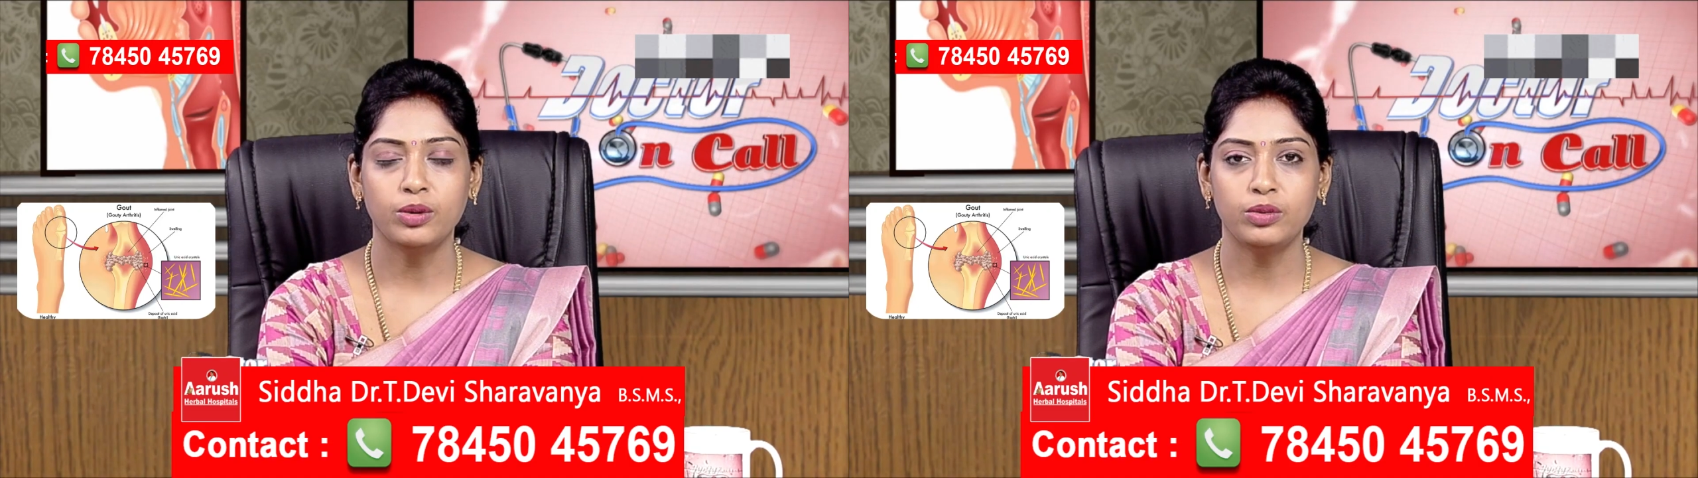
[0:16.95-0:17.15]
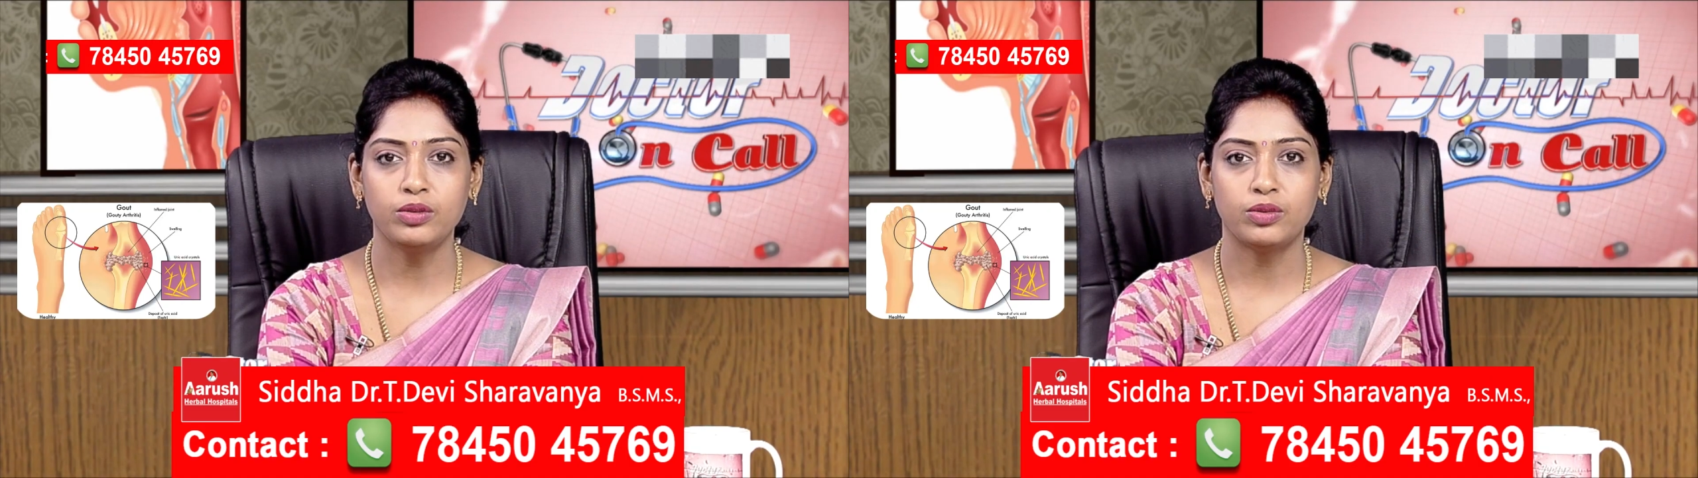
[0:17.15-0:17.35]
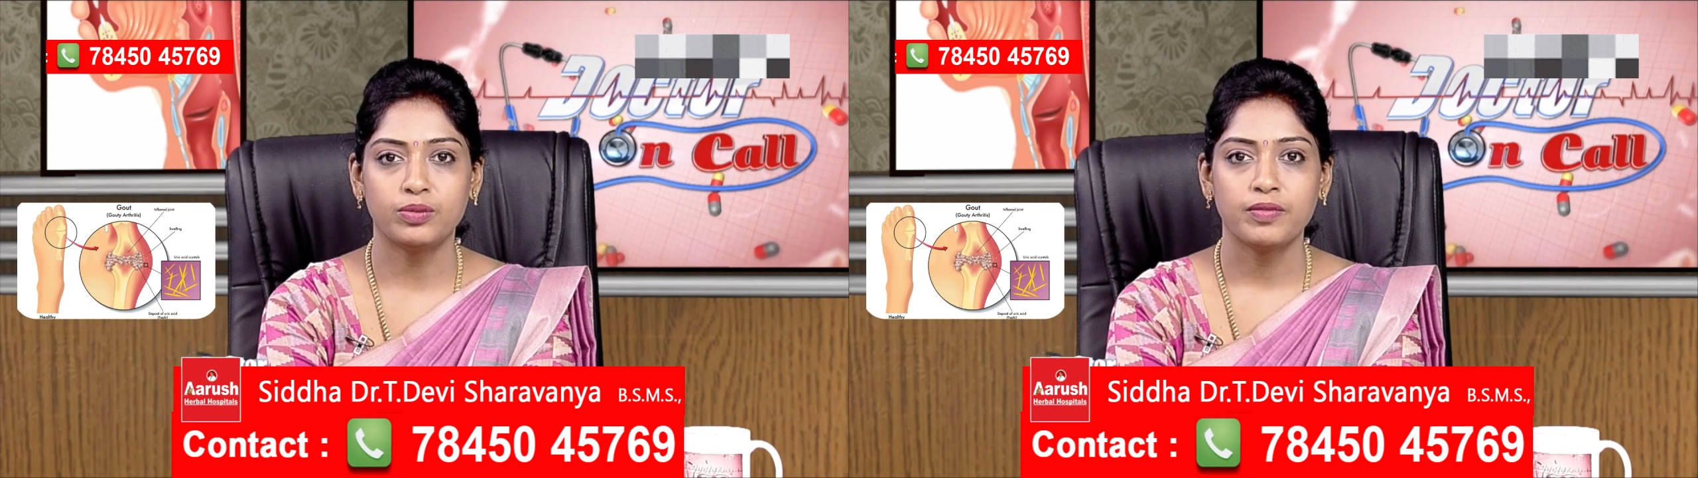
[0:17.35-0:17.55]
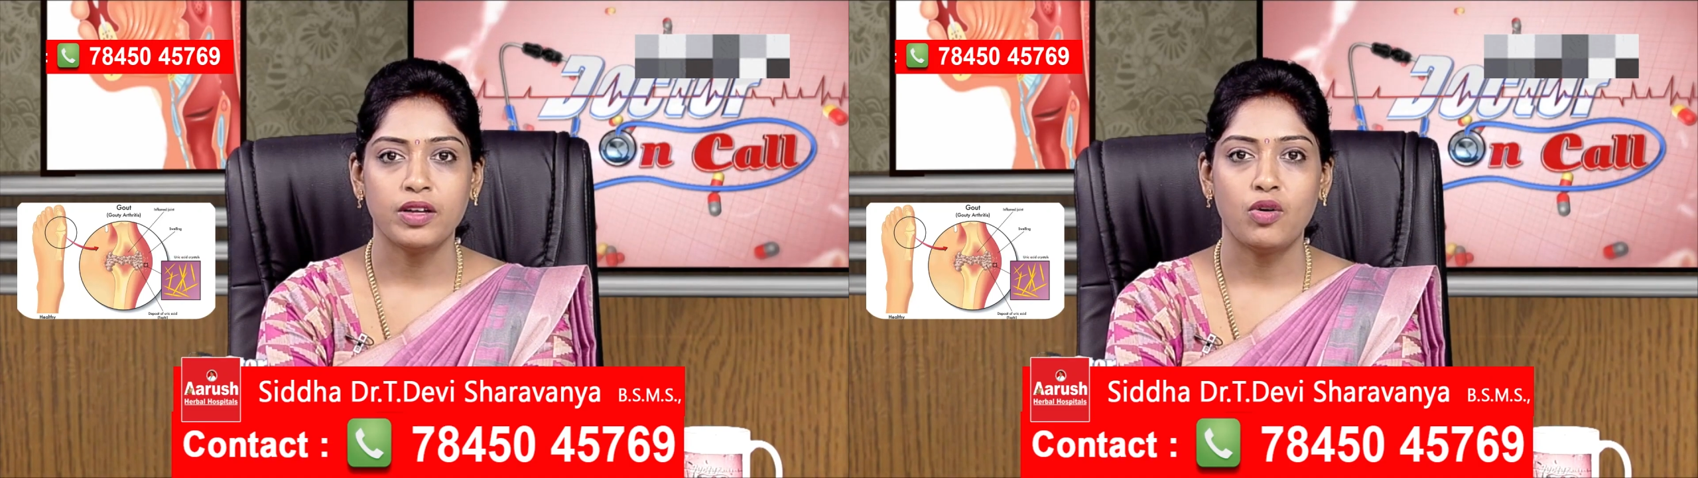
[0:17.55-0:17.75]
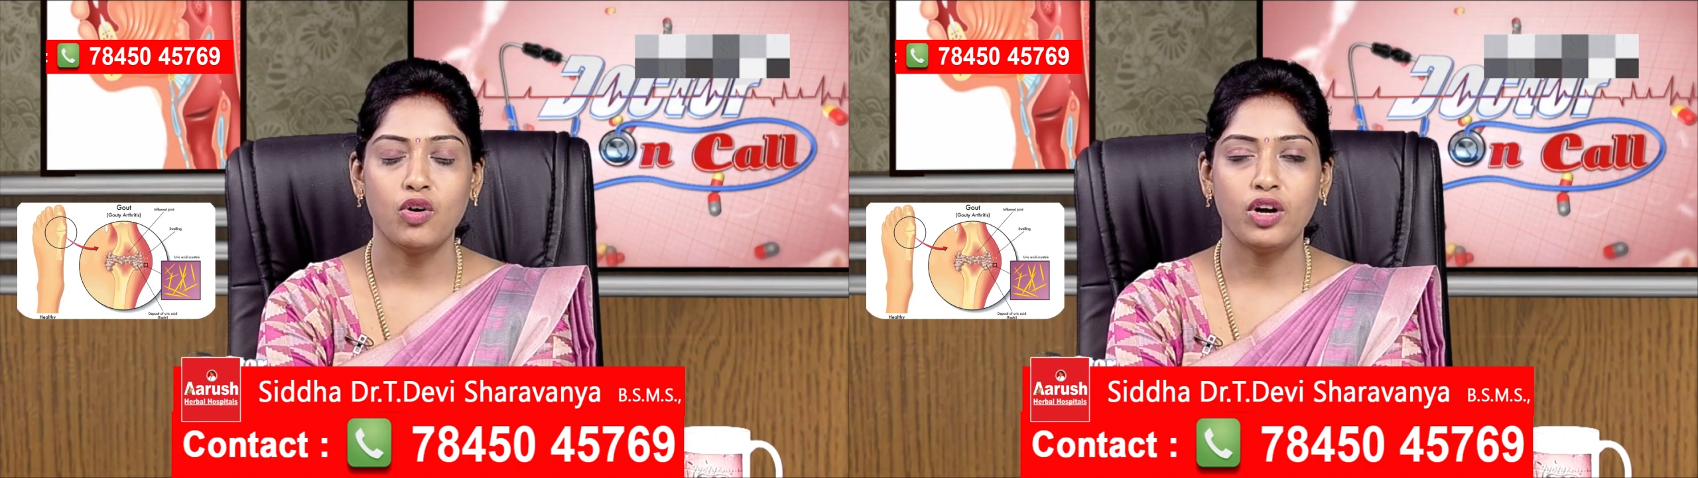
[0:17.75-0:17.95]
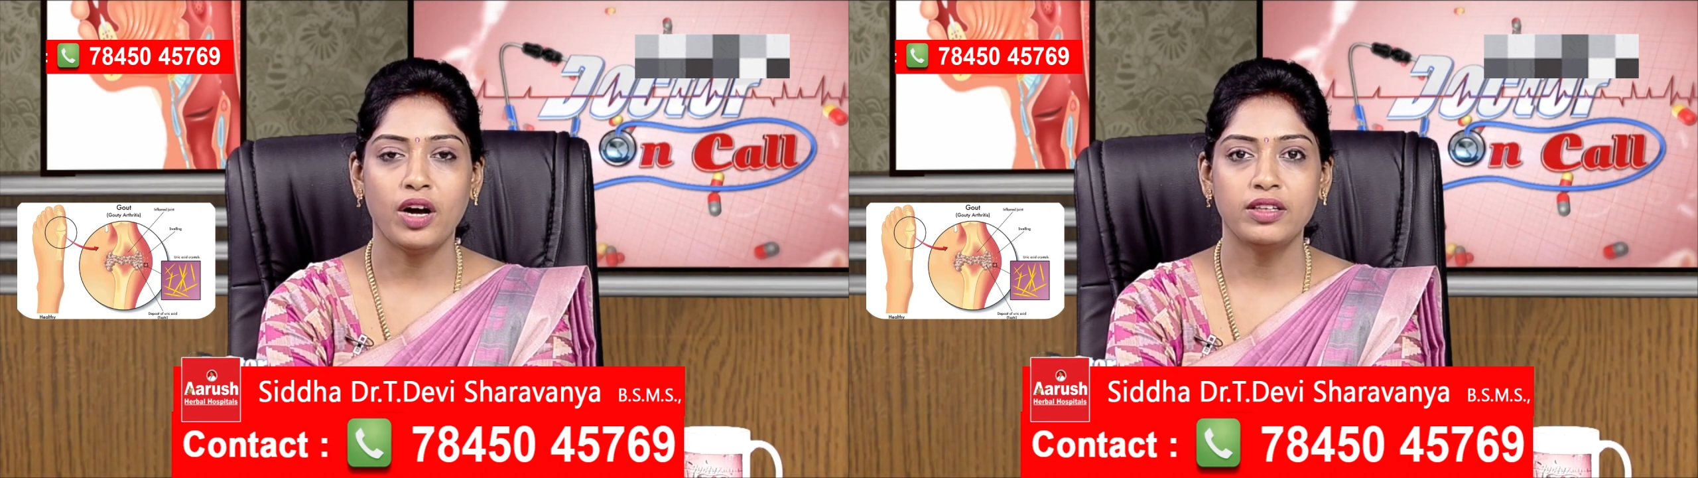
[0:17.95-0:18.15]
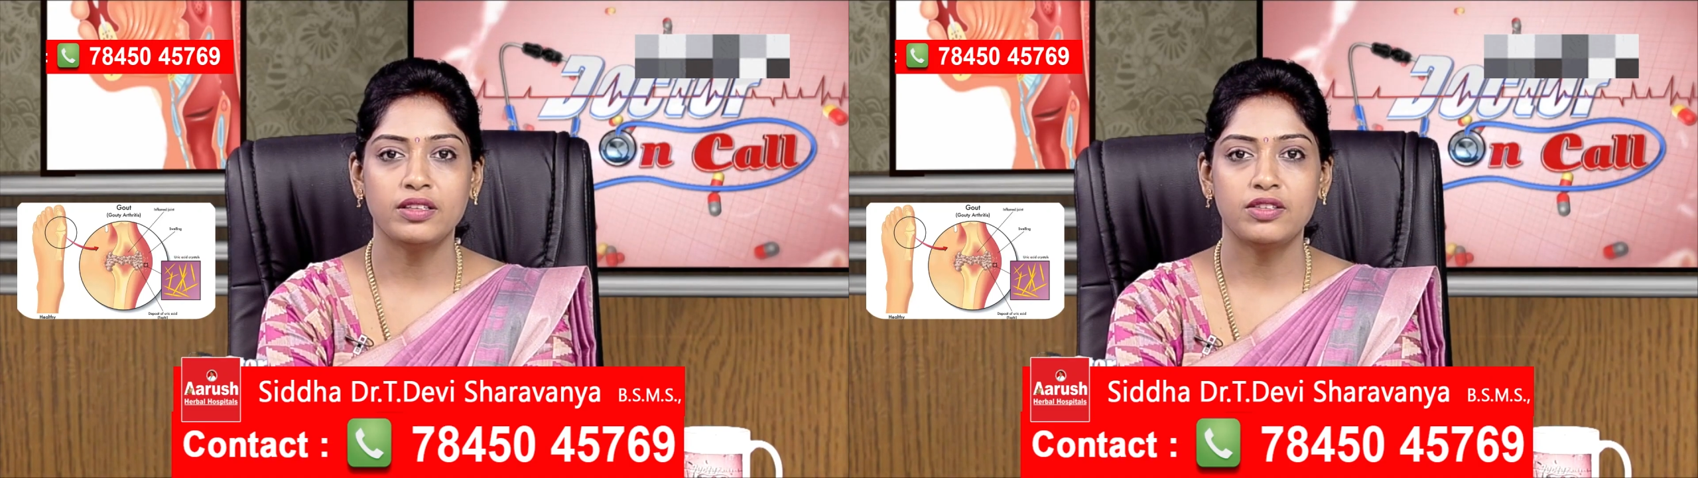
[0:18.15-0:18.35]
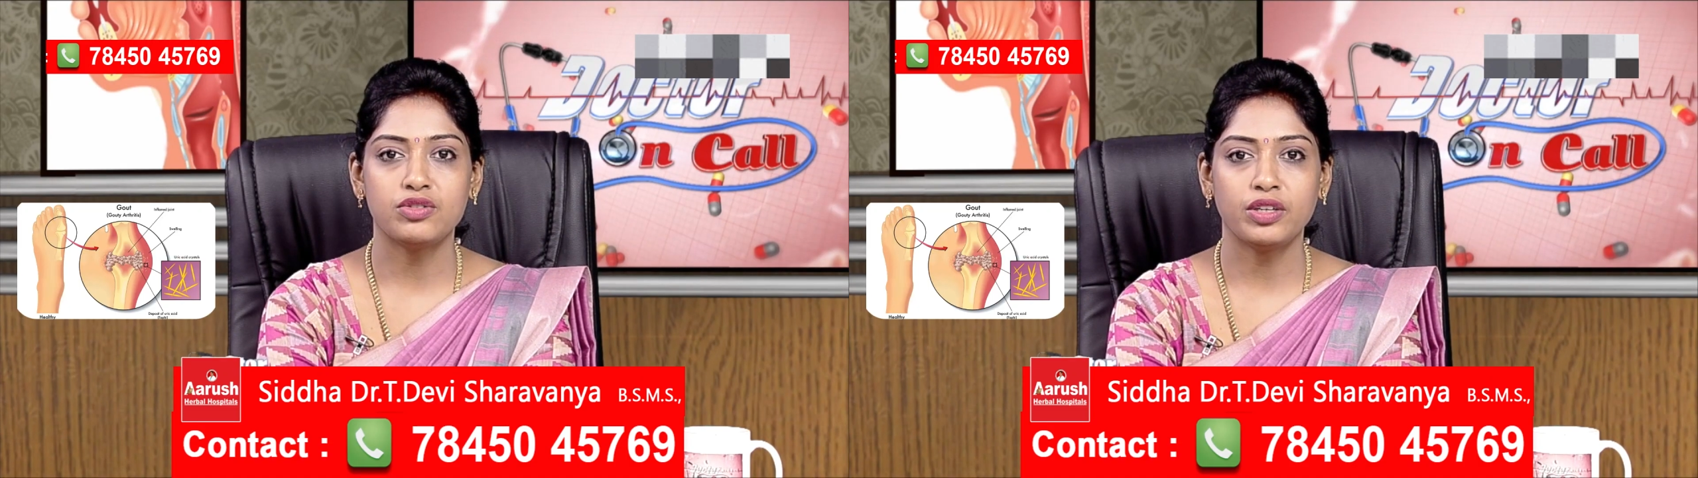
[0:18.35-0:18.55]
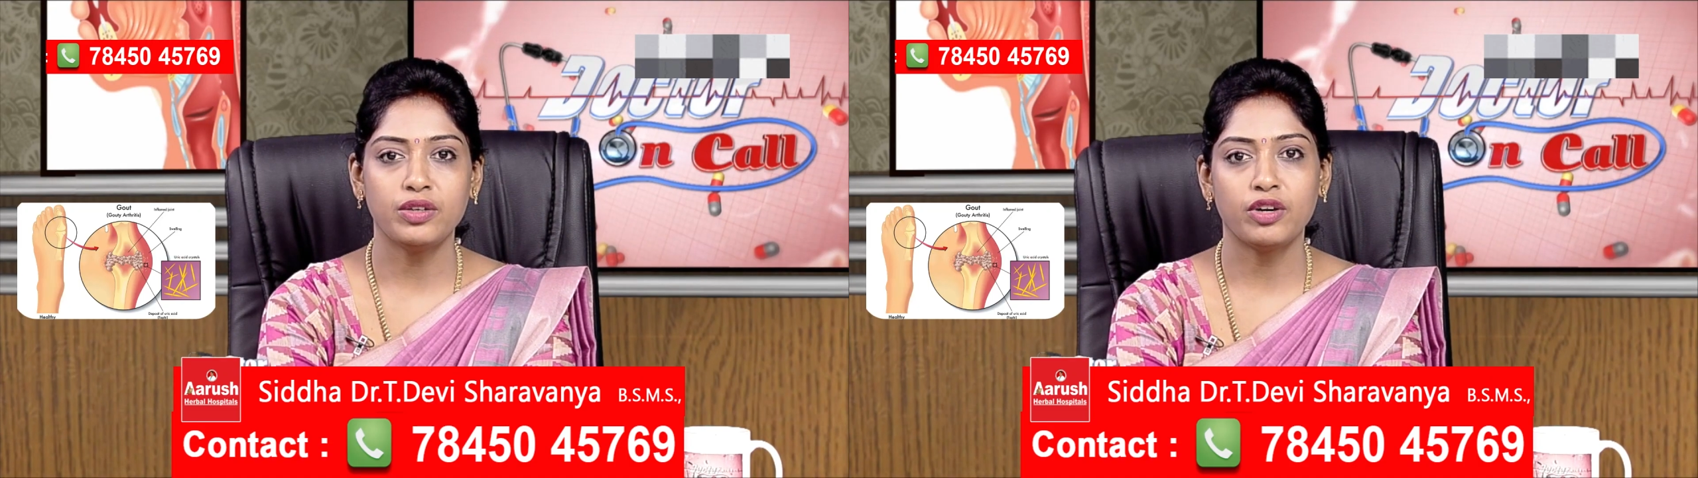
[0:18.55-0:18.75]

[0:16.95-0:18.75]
குத்தும் உட்காந்து எந்திரிச்சோடனே